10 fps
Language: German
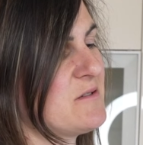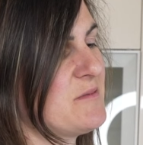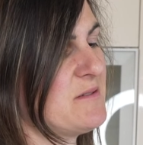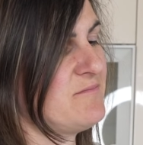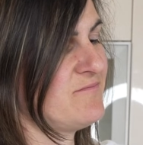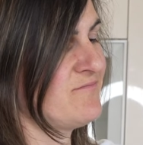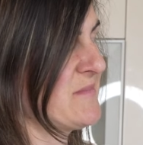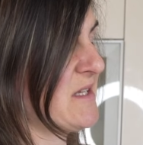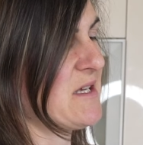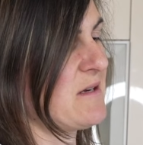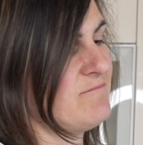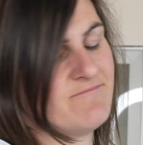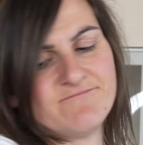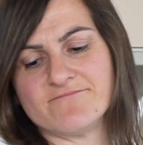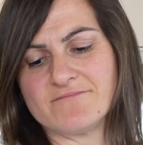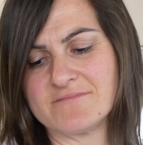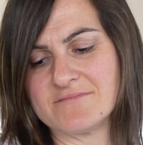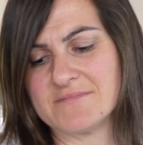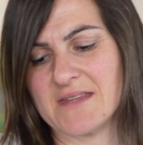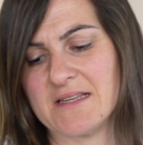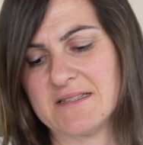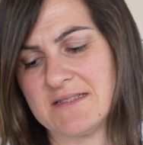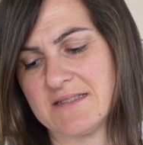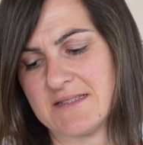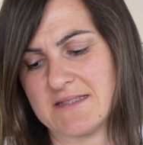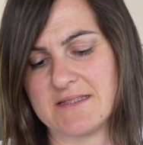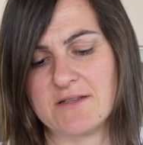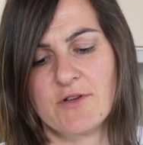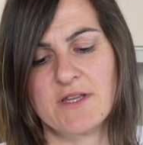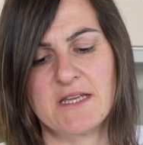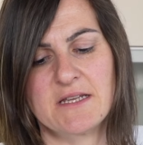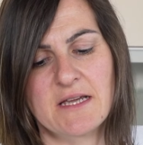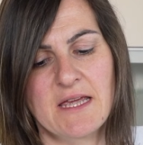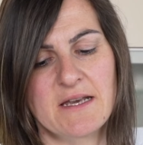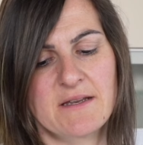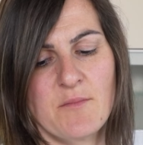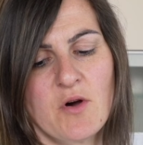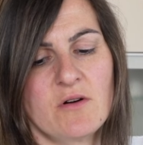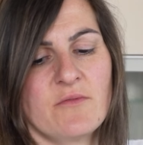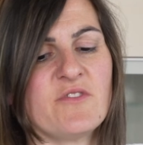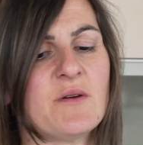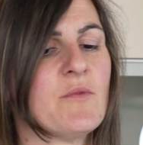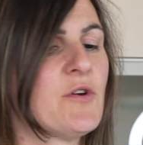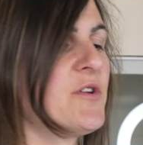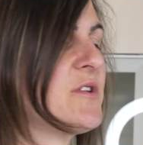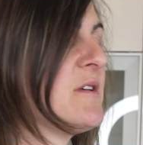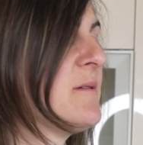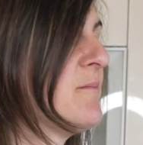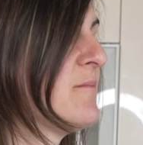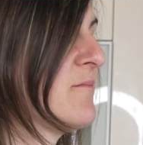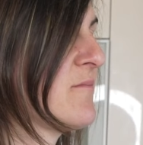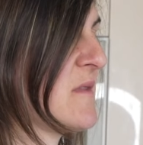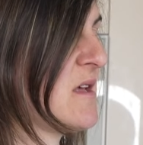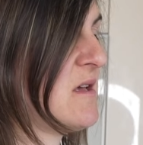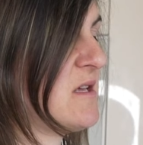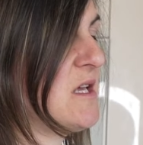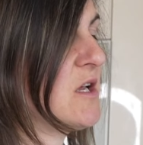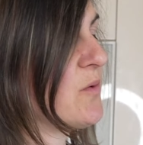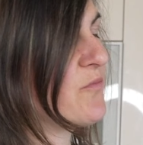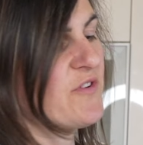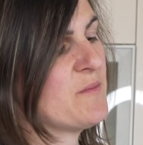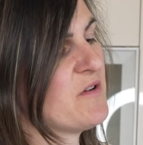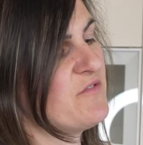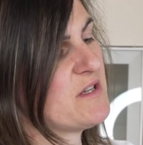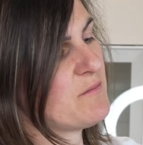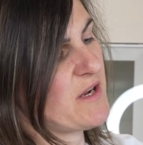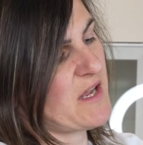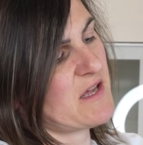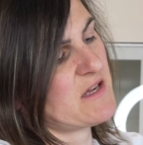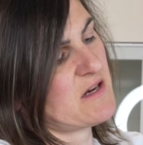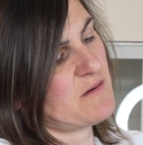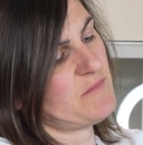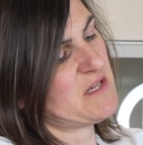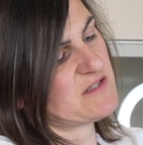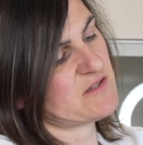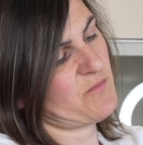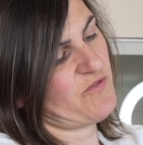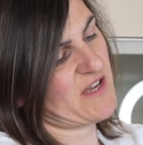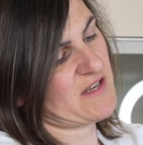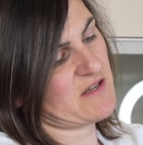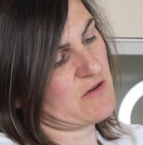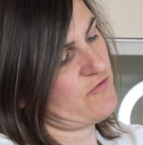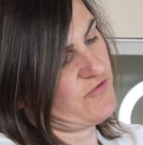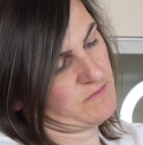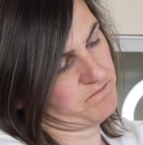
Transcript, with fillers: aber ja, das kann jeder gerne machen, wie er möchte. Ich klopfe immer wieder mal Eier am Mixtopfrand auf.